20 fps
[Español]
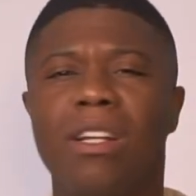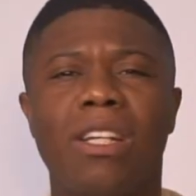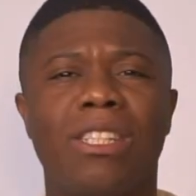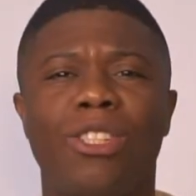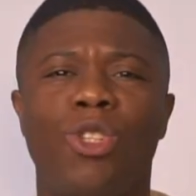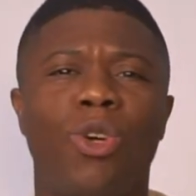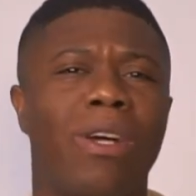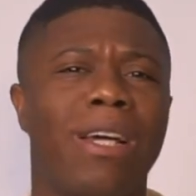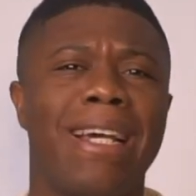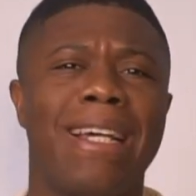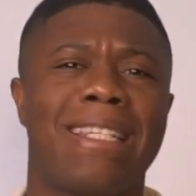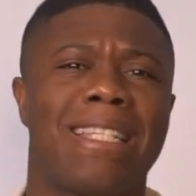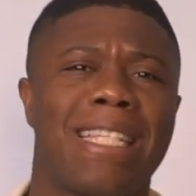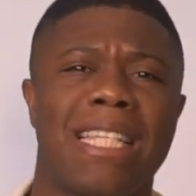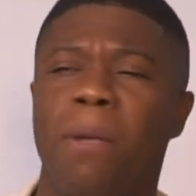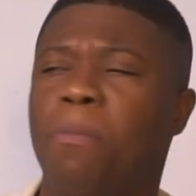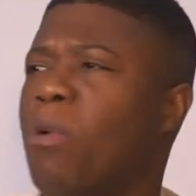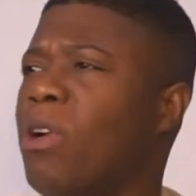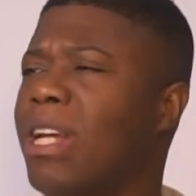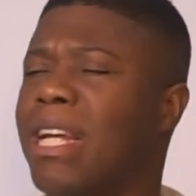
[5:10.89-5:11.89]
yo qué
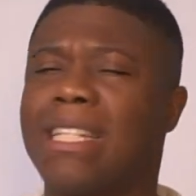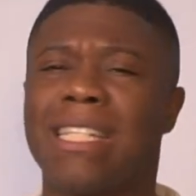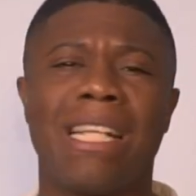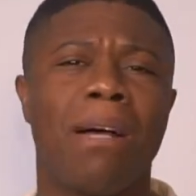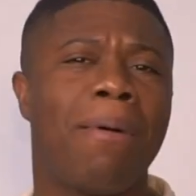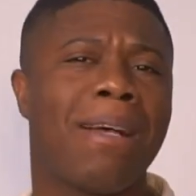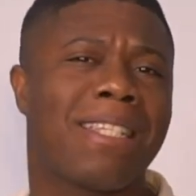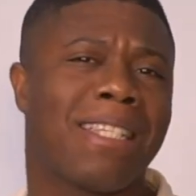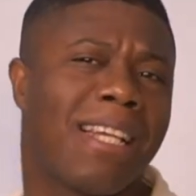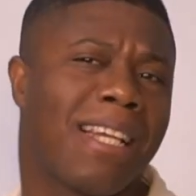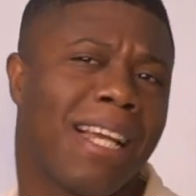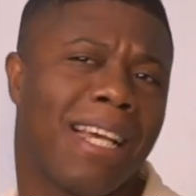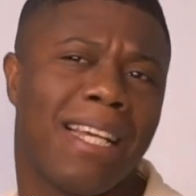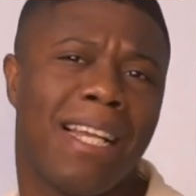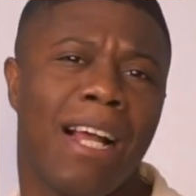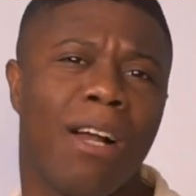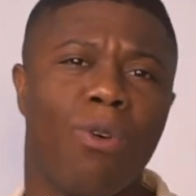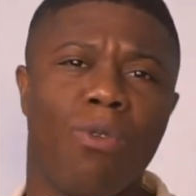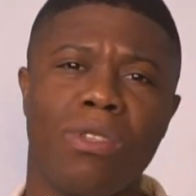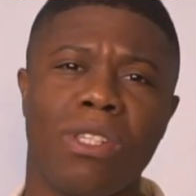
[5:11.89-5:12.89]
sé, porque estaba cerca de
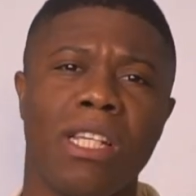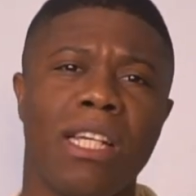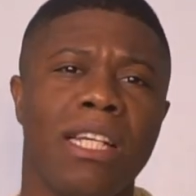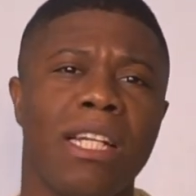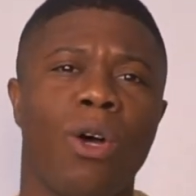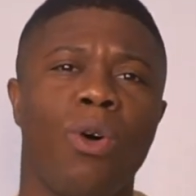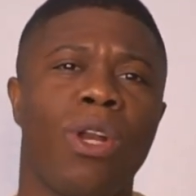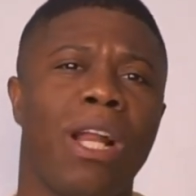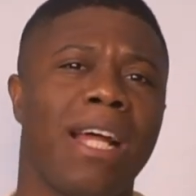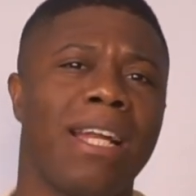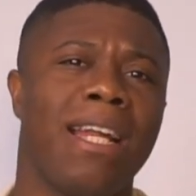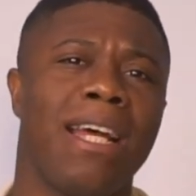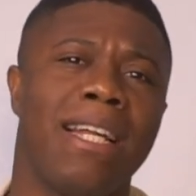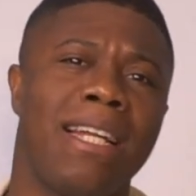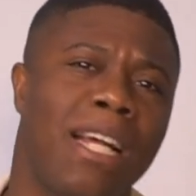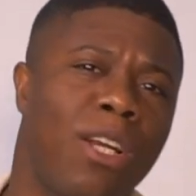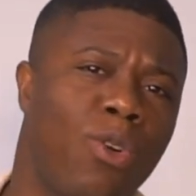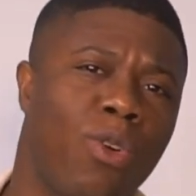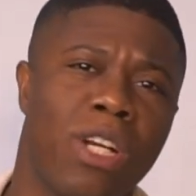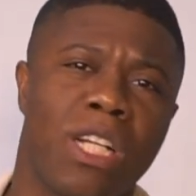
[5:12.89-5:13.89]
la cocina o la
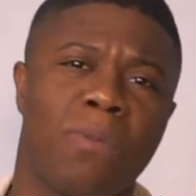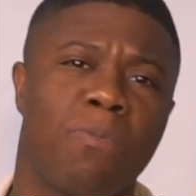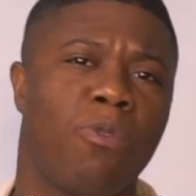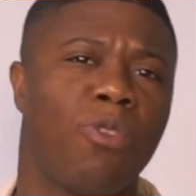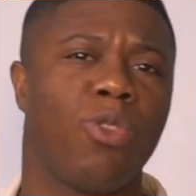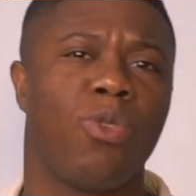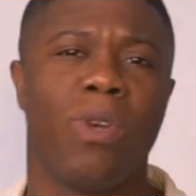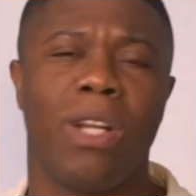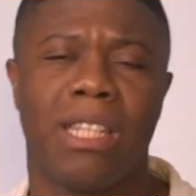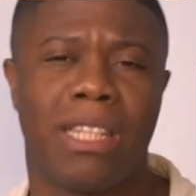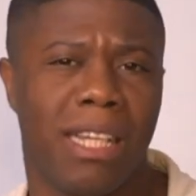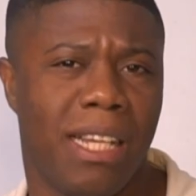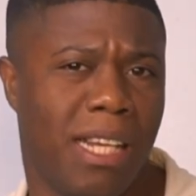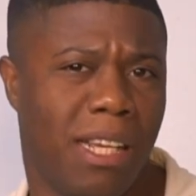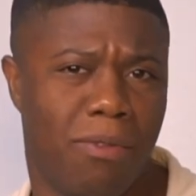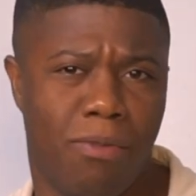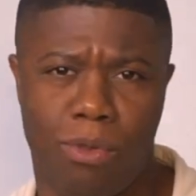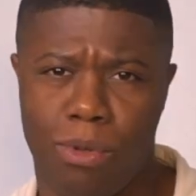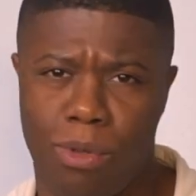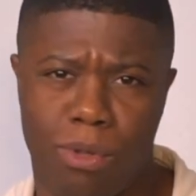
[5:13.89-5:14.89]
nana no respondió el
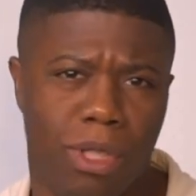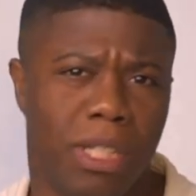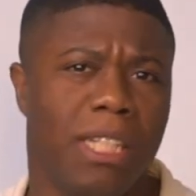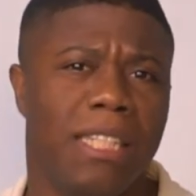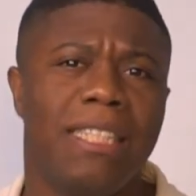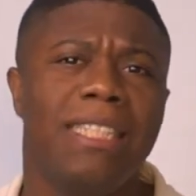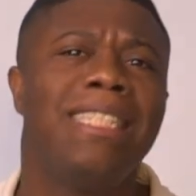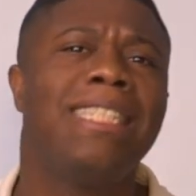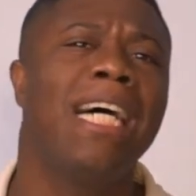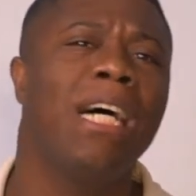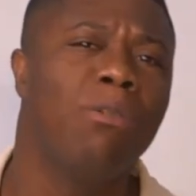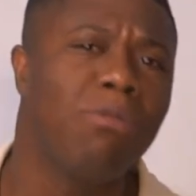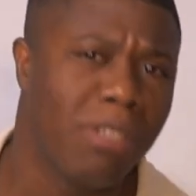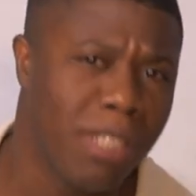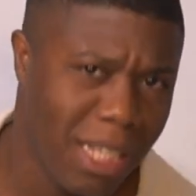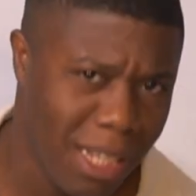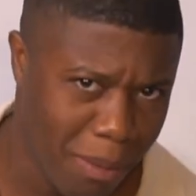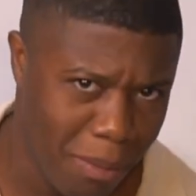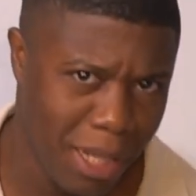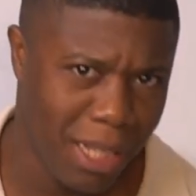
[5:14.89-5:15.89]
teléfono. Ya
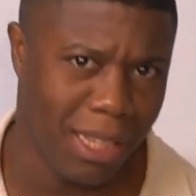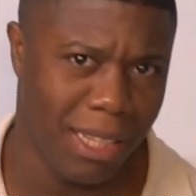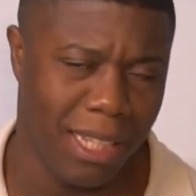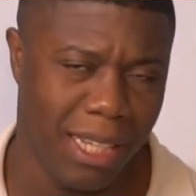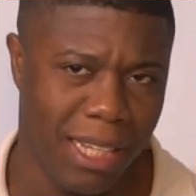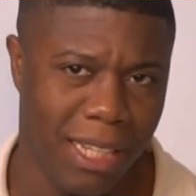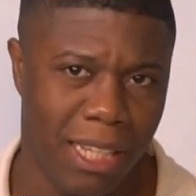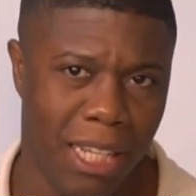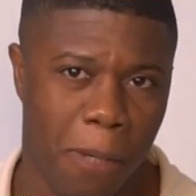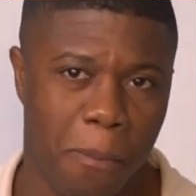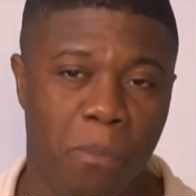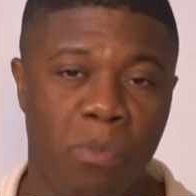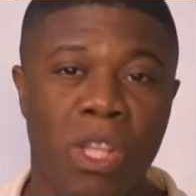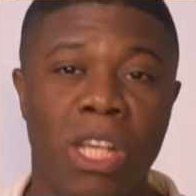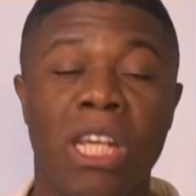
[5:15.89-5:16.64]
ustedes me entienden.